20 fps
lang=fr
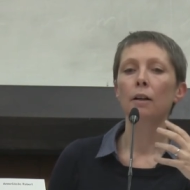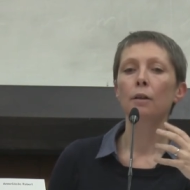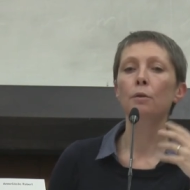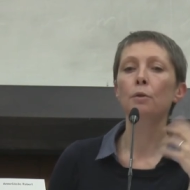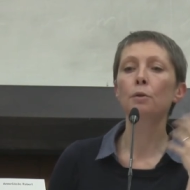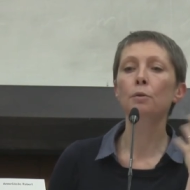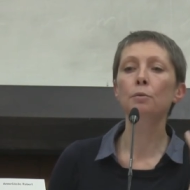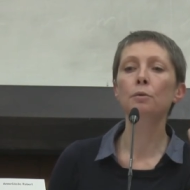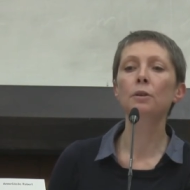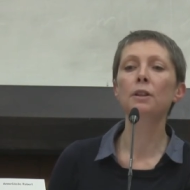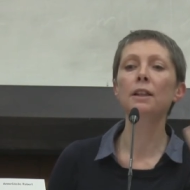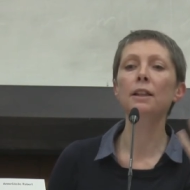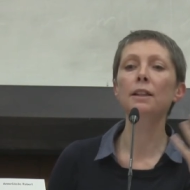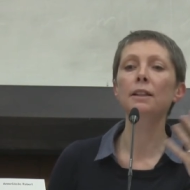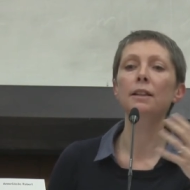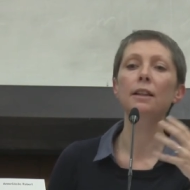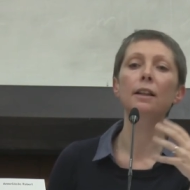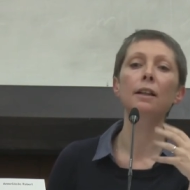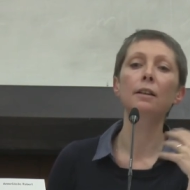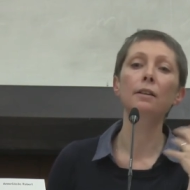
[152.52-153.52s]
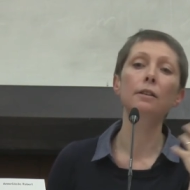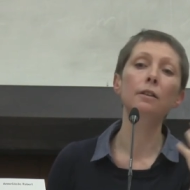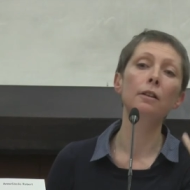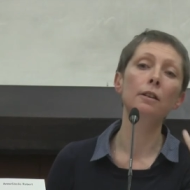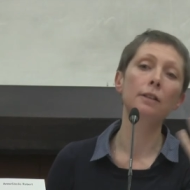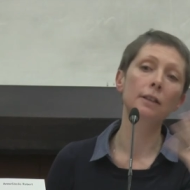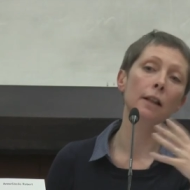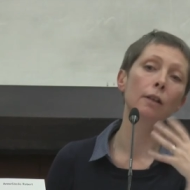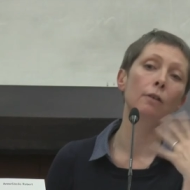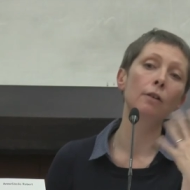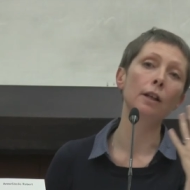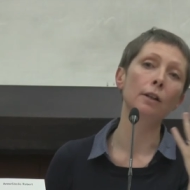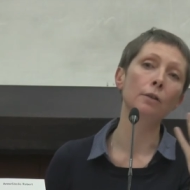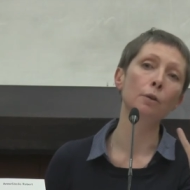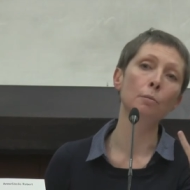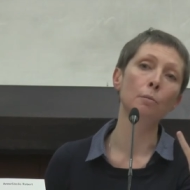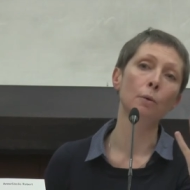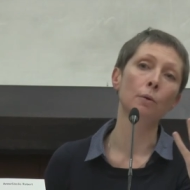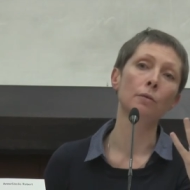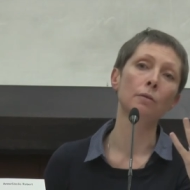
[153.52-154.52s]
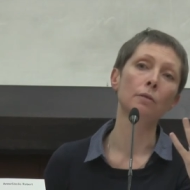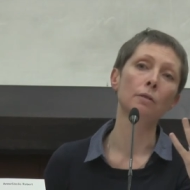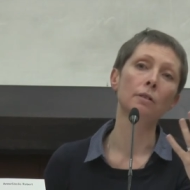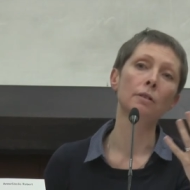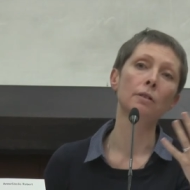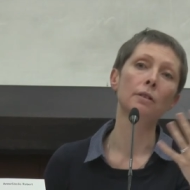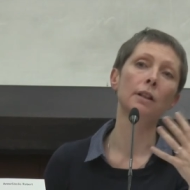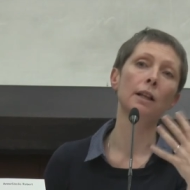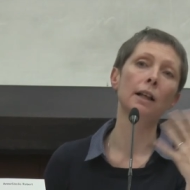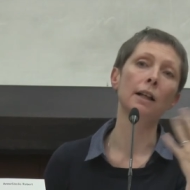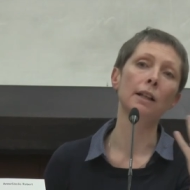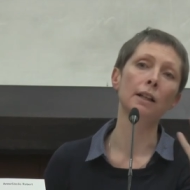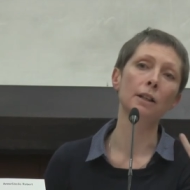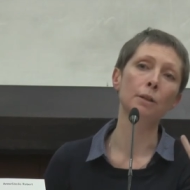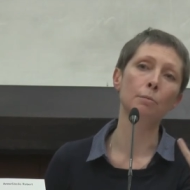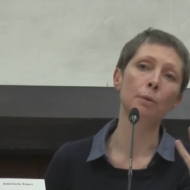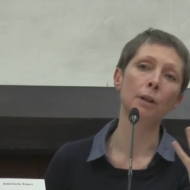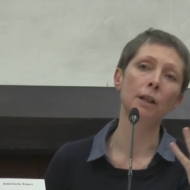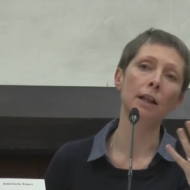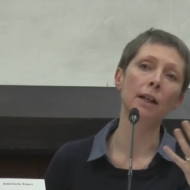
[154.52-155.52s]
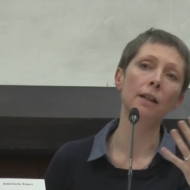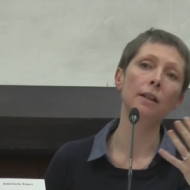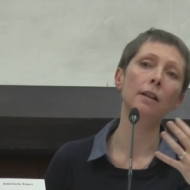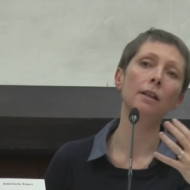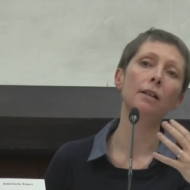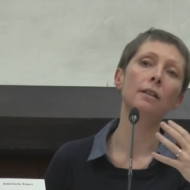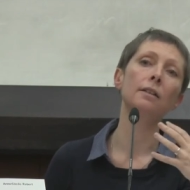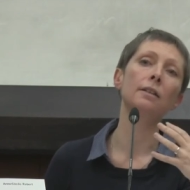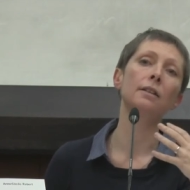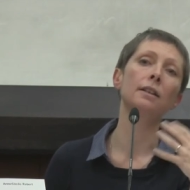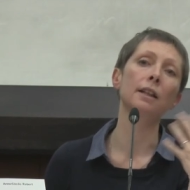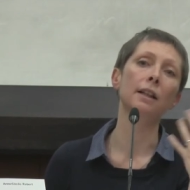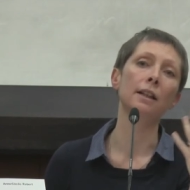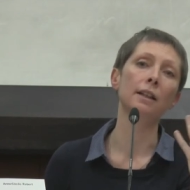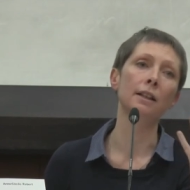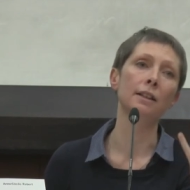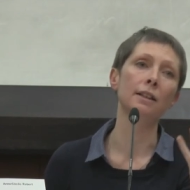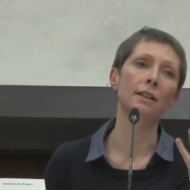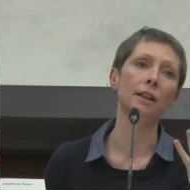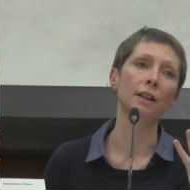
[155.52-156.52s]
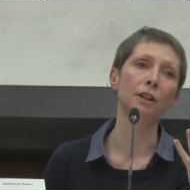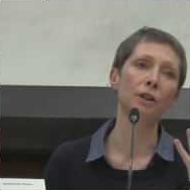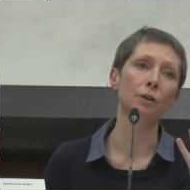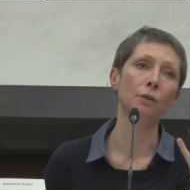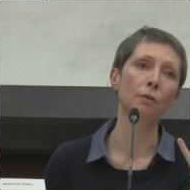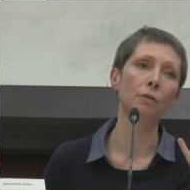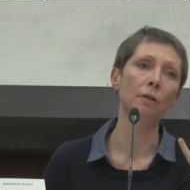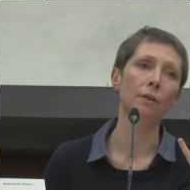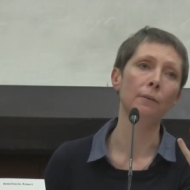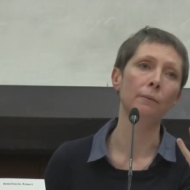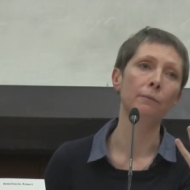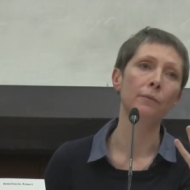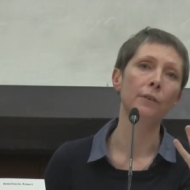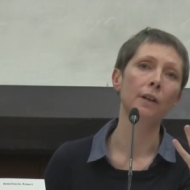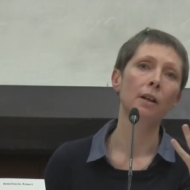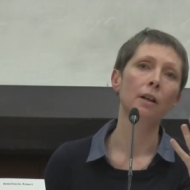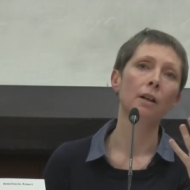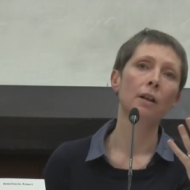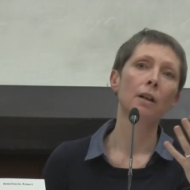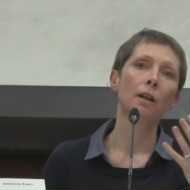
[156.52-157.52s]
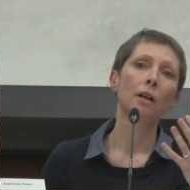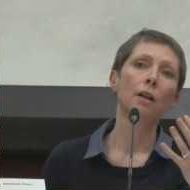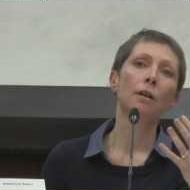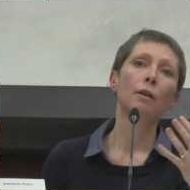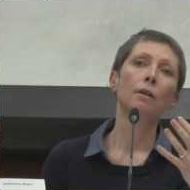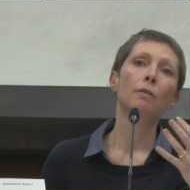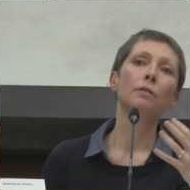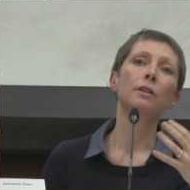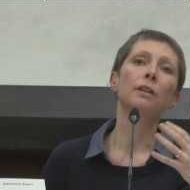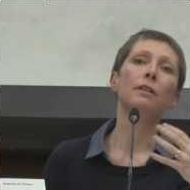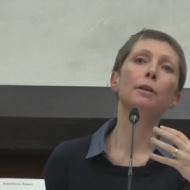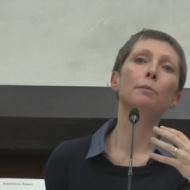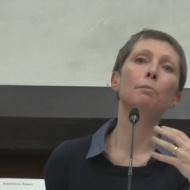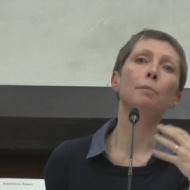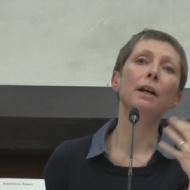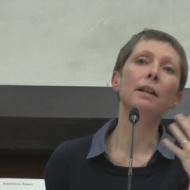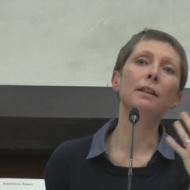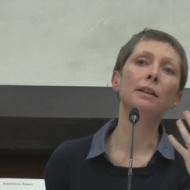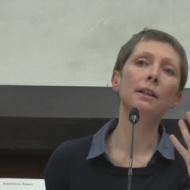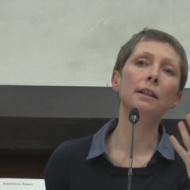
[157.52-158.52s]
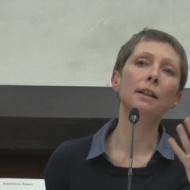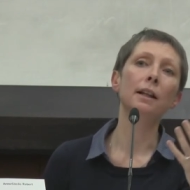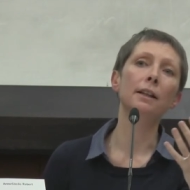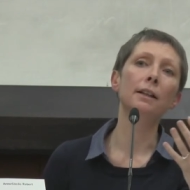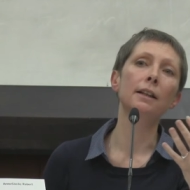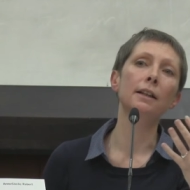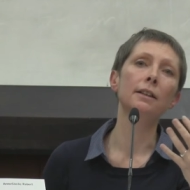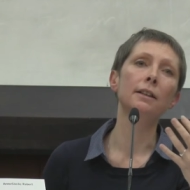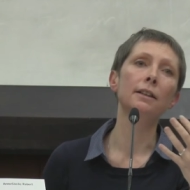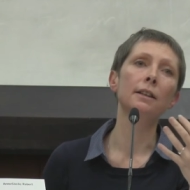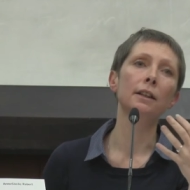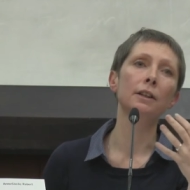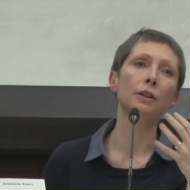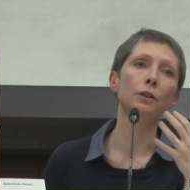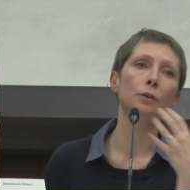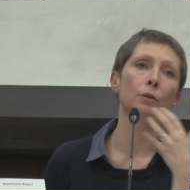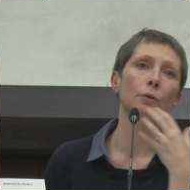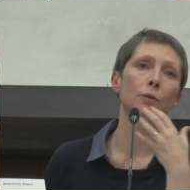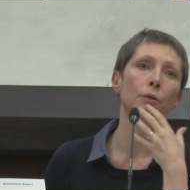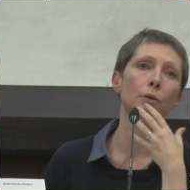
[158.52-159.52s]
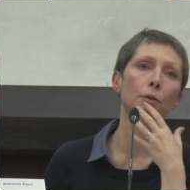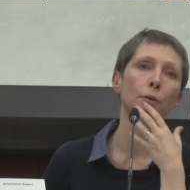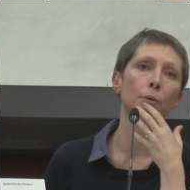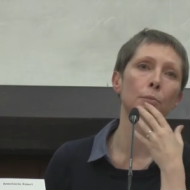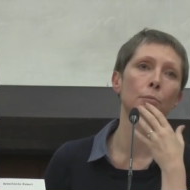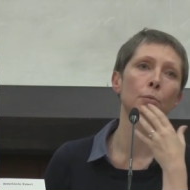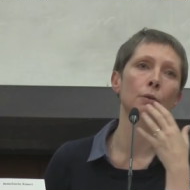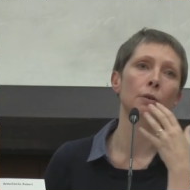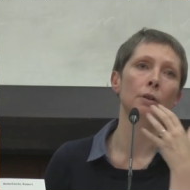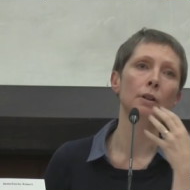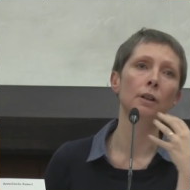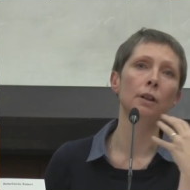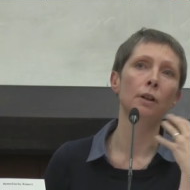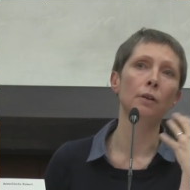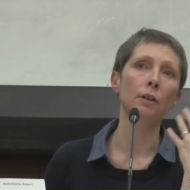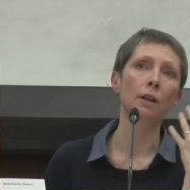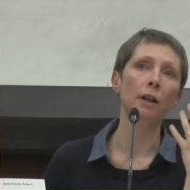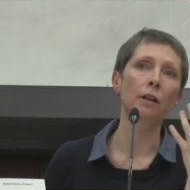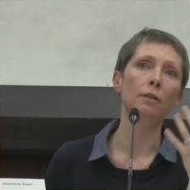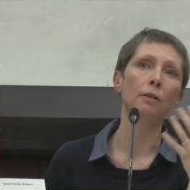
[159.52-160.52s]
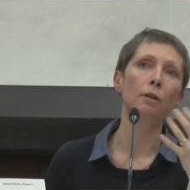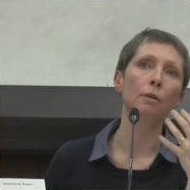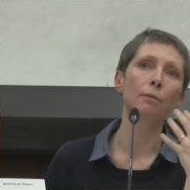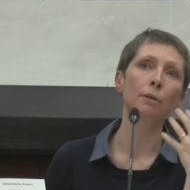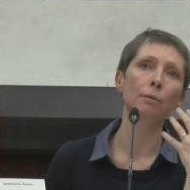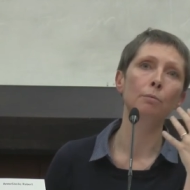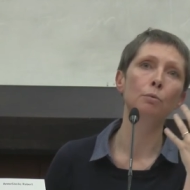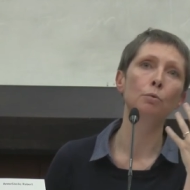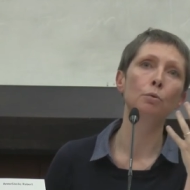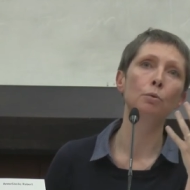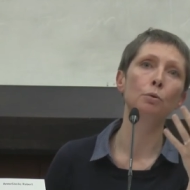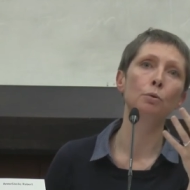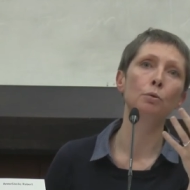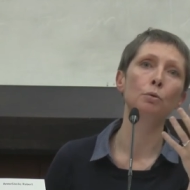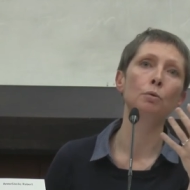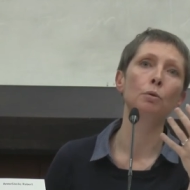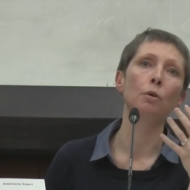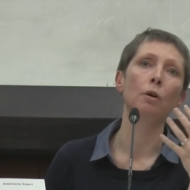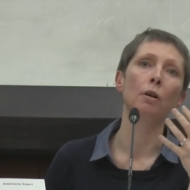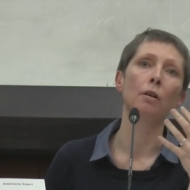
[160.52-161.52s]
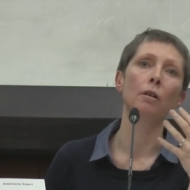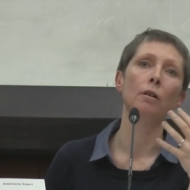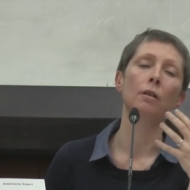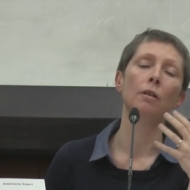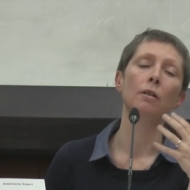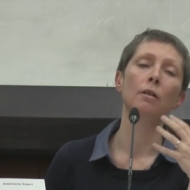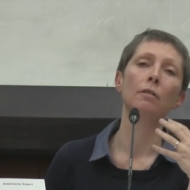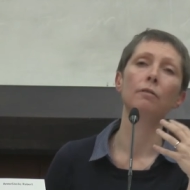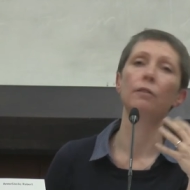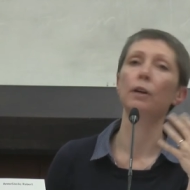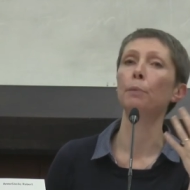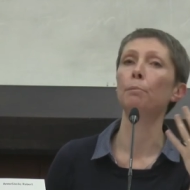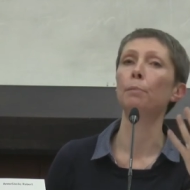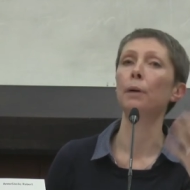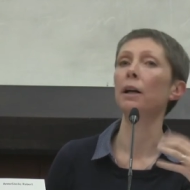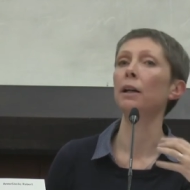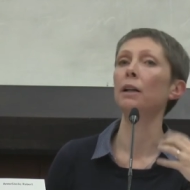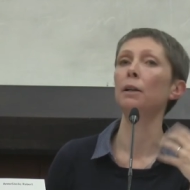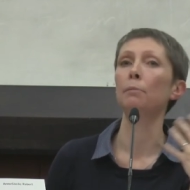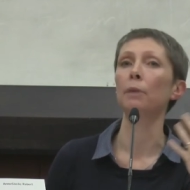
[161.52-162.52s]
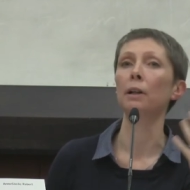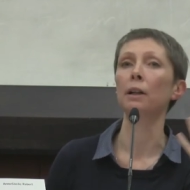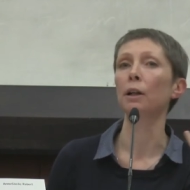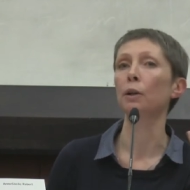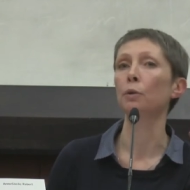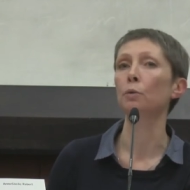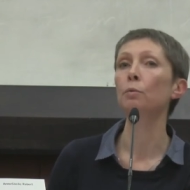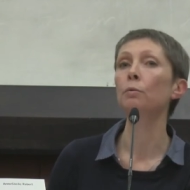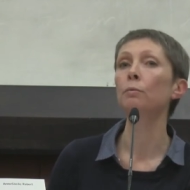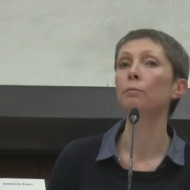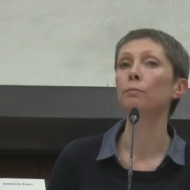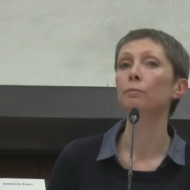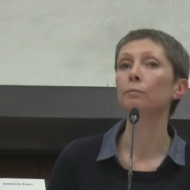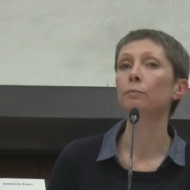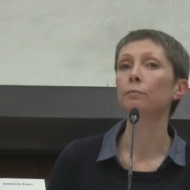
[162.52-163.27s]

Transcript: Le souci, c'est l'encadrement. C'est la classe moyenne, c'est la classe dirigeante. Vous avez une partie de la classe dirigeante qui regarde quand même toujours vers Paris malgré tout.